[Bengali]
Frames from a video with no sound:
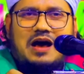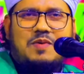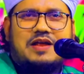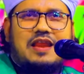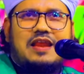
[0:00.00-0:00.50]

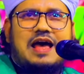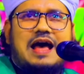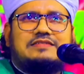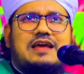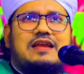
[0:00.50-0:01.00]
আমার
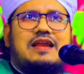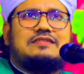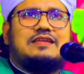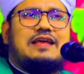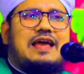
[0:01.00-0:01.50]
আল্লাহ
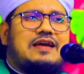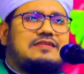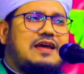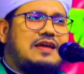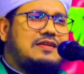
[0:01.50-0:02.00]
জান্নাতের
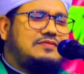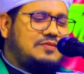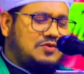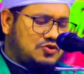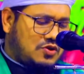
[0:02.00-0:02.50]
একটা ইট
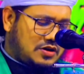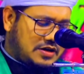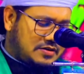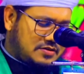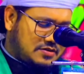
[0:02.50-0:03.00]
দিবে
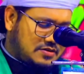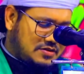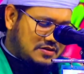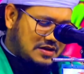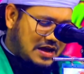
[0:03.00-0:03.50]
স্বর্ণের
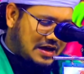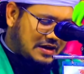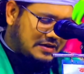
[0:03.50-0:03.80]
আর